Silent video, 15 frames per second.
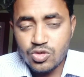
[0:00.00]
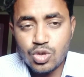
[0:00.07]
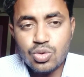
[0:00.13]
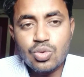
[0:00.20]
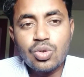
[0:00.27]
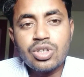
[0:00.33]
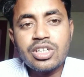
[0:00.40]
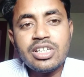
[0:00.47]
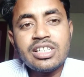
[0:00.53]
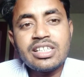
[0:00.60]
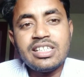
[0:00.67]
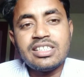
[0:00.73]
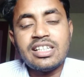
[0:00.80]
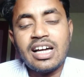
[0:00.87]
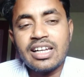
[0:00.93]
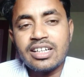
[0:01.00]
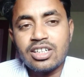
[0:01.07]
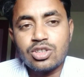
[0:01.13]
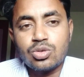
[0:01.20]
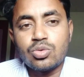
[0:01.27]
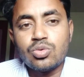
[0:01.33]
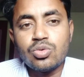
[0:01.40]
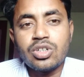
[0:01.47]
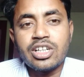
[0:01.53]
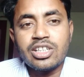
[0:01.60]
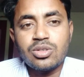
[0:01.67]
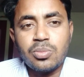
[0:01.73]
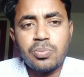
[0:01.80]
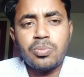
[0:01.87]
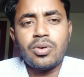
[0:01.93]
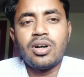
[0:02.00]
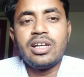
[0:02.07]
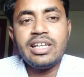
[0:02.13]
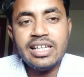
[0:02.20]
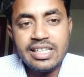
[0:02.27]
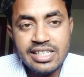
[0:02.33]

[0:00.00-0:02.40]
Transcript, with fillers: जो कि किसान अगर शुरू करे तो पहले